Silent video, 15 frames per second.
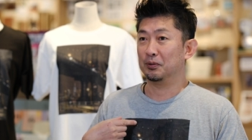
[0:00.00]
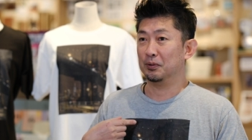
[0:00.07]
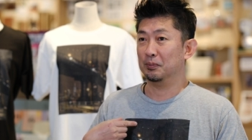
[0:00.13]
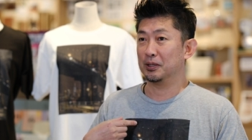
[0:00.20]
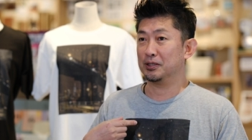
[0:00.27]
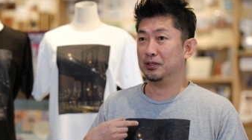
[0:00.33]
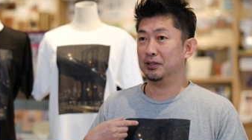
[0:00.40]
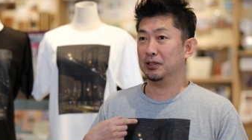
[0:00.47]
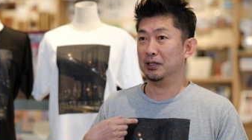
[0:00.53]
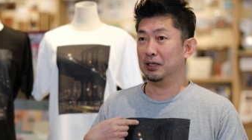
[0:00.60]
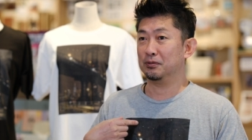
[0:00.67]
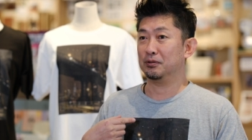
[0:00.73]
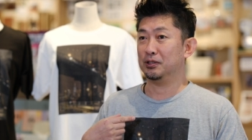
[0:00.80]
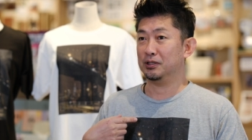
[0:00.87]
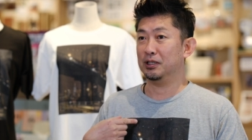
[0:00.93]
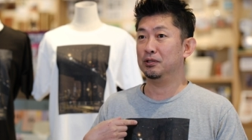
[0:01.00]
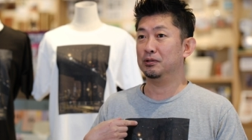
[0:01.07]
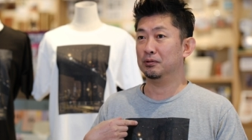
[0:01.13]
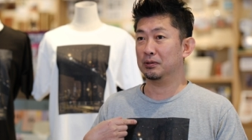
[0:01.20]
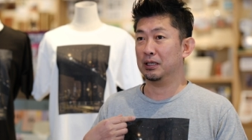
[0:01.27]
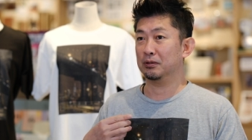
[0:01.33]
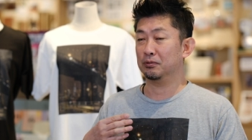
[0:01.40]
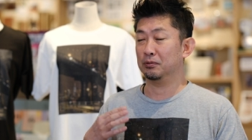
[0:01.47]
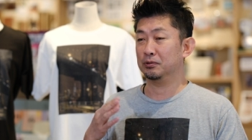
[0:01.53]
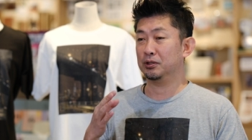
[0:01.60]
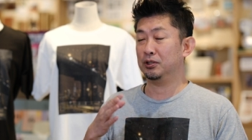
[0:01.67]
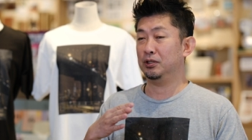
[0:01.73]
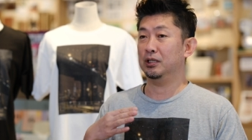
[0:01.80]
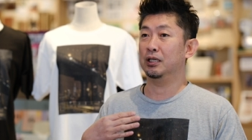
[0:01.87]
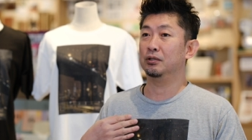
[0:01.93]
これ街歩きしてるとか、あと
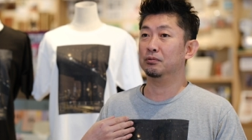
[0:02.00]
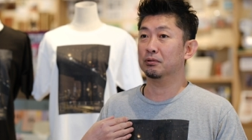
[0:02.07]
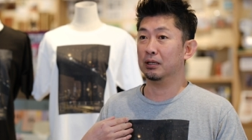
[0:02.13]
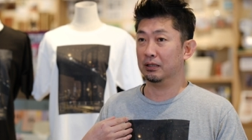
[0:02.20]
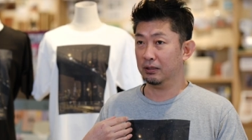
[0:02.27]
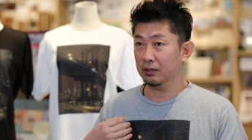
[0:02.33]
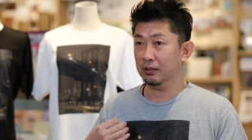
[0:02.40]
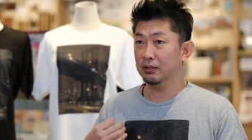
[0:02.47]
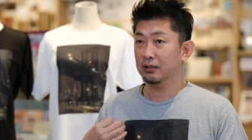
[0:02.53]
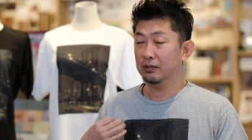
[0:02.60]
知り合いとかね、